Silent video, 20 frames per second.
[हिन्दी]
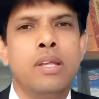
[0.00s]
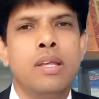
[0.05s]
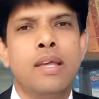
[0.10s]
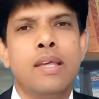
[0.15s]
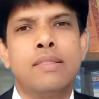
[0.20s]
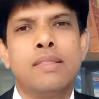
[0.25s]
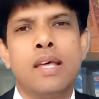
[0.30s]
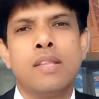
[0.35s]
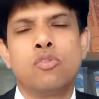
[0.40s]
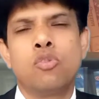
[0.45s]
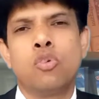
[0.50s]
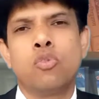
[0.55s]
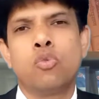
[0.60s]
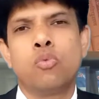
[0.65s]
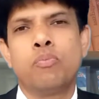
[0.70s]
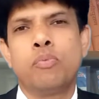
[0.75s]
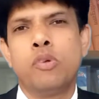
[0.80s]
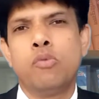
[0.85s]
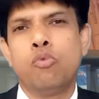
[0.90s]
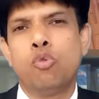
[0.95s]
ऐसा तो
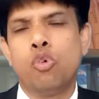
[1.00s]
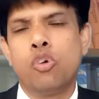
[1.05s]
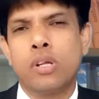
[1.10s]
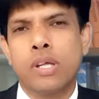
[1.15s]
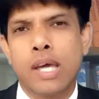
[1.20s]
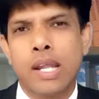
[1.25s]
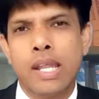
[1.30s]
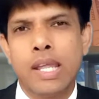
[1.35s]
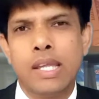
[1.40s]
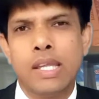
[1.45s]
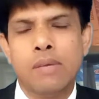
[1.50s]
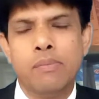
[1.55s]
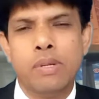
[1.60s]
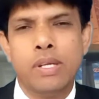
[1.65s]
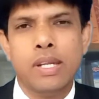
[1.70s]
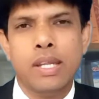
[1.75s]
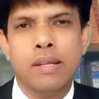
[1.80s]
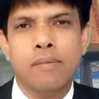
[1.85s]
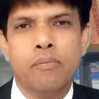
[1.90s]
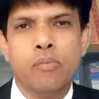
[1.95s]
सुप्रीम कोर्ट करेगी
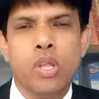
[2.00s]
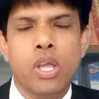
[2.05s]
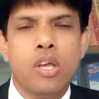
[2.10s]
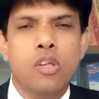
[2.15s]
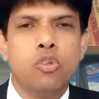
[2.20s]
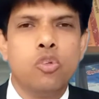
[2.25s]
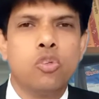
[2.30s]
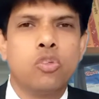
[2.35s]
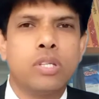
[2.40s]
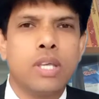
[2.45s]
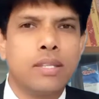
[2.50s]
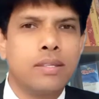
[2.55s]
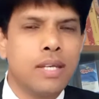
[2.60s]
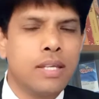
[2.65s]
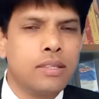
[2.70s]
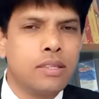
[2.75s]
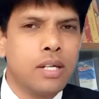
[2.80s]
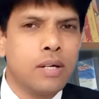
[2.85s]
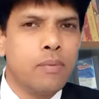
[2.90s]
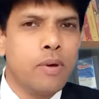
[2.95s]
भी नहीं तो
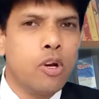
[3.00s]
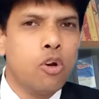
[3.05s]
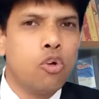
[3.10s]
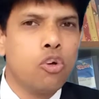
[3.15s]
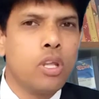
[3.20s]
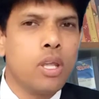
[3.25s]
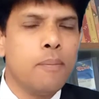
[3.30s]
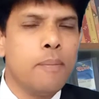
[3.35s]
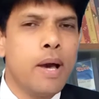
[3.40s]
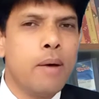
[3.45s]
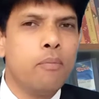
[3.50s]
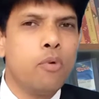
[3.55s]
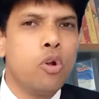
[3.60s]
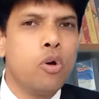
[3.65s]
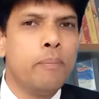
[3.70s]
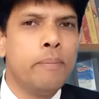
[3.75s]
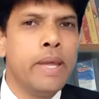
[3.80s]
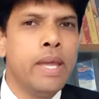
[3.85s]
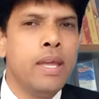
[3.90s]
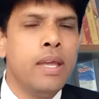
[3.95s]
सशस्त्र बलों के
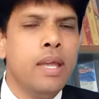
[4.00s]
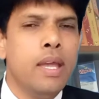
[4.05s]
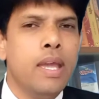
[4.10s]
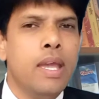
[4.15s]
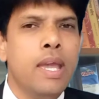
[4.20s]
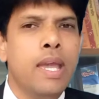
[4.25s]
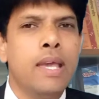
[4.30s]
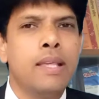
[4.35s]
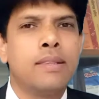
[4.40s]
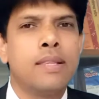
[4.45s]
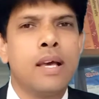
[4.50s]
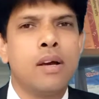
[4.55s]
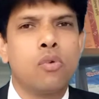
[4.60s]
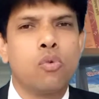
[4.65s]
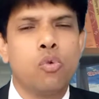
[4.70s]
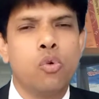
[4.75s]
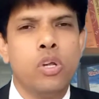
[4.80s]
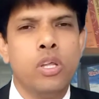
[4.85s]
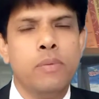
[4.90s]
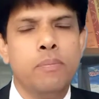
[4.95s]
मामलों में ऐसा
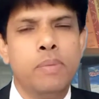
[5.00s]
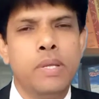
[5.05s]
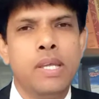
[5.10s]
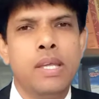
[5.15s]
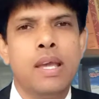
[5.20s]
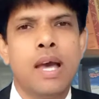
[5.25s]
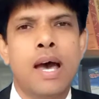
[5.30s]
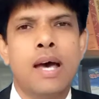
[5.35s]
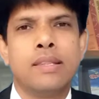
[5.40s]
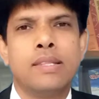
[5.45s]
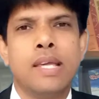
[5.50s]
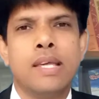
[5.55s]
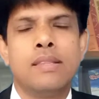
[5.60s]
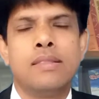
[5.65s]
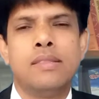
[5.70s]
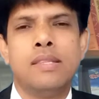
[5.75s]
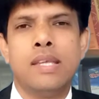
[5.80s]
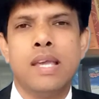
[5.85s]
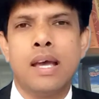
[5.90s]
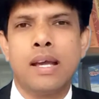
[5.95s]
कोई भी आदेश
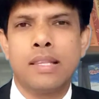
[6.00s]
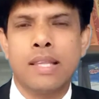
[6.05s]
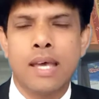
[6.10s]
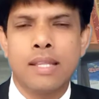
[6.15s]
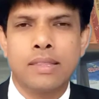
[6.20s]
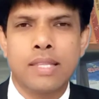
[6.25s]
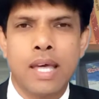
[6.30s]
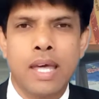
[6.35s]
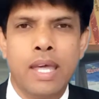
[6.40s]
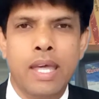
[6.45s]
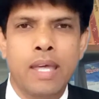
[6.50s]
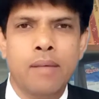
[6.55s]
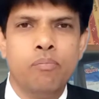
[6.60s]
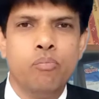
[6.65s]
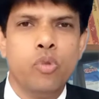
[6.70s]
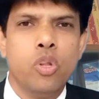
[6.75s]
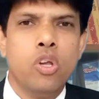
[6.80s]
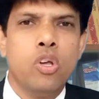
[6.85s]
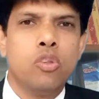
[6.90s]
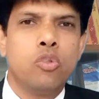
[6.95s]
दिया जाता है
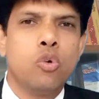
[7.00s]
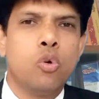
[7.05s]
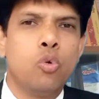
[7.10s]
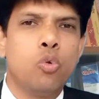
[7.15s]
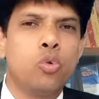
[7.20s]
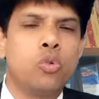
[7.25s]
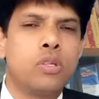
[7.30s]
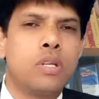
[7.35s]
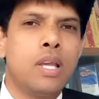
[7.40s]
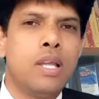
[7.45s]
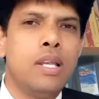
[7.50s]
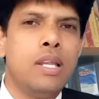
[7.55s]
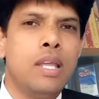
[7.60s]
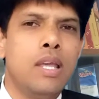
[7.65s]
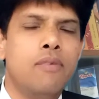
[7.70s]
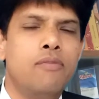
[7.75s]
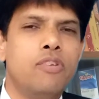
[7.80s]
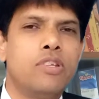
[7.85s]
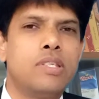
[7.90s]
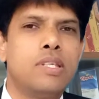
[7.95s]
तो उसके
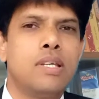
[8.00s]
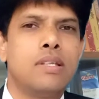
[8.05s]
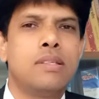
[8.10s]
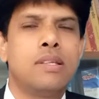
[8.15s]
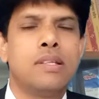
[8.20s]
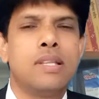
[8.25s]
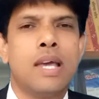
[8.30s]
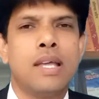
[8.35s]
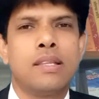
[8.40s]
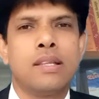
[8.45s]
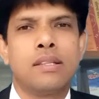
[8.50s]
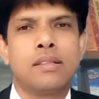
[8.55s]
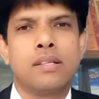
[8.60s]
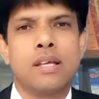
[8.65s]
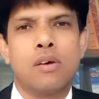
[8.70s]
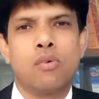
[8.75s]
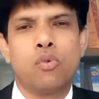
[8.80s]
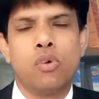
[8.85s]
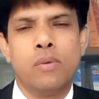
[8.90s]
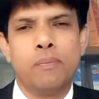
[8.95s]
लिए विशेष इजाज़त
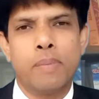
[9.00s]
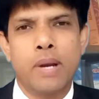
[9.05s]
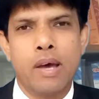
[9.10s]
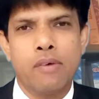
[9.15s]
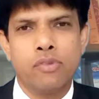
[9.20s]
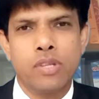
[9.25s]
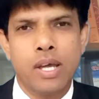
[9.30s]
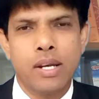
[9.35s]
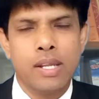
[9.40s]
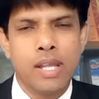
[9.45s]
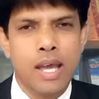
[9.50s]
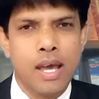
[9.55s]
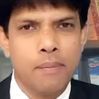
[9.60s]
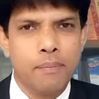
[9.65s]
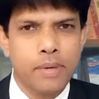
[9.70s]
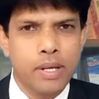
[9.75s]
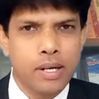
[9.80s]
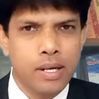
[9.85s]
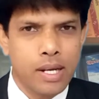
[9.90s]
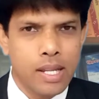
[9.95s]
का कोई प्रावधान यहाँ
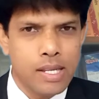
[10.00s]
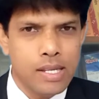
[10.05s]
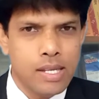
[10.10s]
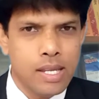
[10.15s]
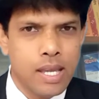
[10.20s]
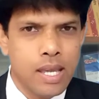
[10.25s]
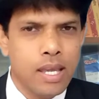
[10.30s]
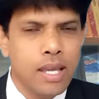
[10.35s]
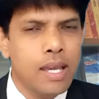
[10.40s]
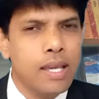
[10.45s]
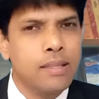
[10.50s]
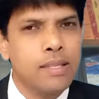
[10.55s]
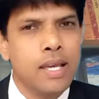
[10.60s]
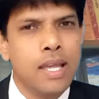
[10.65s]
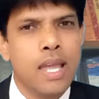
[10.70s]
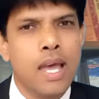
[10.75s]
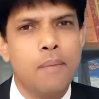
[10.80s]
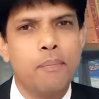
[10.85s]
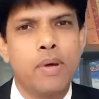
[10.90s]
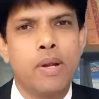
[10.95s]
पर नहीं है ऐसा
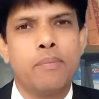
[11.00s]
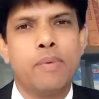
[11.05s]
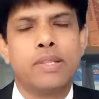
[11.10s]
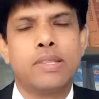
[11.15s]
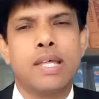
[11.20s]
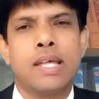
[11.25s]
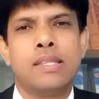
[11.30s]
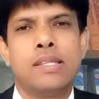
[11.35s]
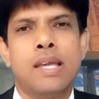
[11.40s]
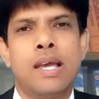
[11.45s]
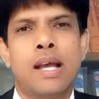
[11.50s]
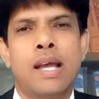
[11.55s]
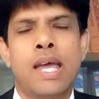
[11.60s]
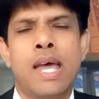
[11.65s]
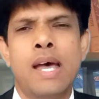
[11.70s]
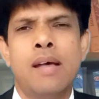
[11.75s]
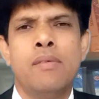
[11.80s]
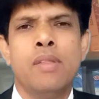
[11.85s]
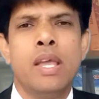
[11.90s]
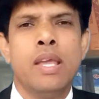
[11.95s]
यहाँ पर बता दिया
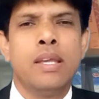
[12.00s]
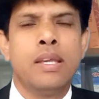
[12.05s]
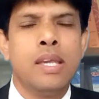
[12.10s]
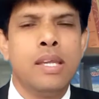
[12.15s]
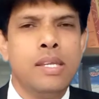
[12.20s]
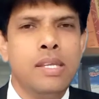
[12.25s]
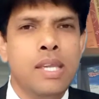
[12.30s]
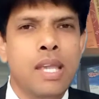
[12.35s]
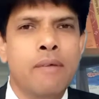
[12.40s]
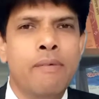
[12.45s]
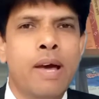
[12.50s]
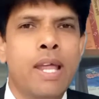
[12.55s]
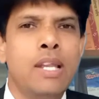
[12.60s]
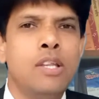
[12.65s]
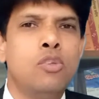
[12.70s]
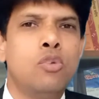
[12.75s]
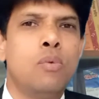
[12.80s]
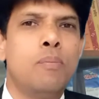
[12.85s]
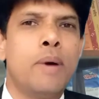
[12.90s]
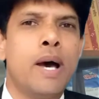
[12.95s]
गया कि ये
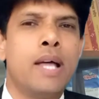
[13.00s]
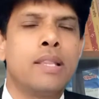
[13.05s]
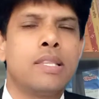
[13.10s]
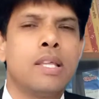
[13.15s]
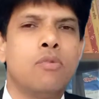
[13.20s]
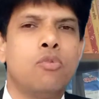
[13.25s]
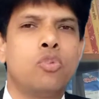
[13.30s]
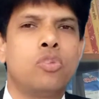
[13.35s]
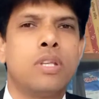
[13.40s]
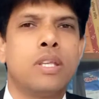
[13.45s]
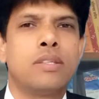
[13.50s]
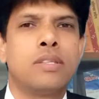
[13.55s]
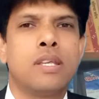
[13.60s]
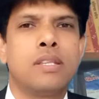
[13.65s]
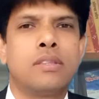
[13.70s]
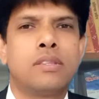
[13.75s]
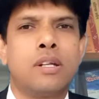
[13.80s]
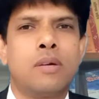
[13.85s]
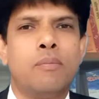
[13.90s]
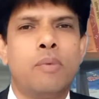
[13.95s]
वाली जो बात है वो
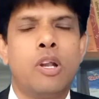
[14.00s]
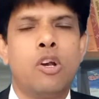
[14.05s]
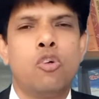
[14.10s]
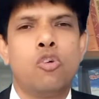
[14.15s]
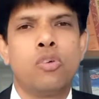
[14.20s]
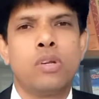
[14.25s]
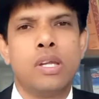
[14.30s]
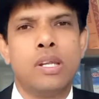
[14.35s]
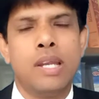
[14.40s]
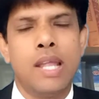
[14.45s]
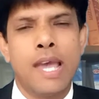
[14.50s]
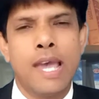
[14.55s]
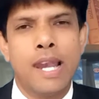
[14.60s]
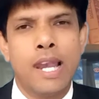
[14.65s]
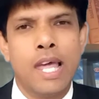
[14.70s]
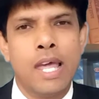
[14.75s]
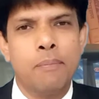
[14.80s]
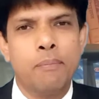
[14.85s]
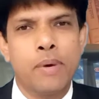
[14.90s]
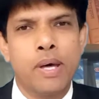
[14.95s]
सशस्त्र बलों के
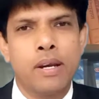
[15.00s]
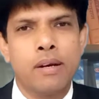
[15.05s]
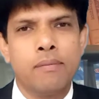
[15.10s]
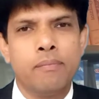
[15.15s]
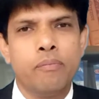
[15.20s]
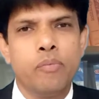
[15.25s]
न्यायालय पर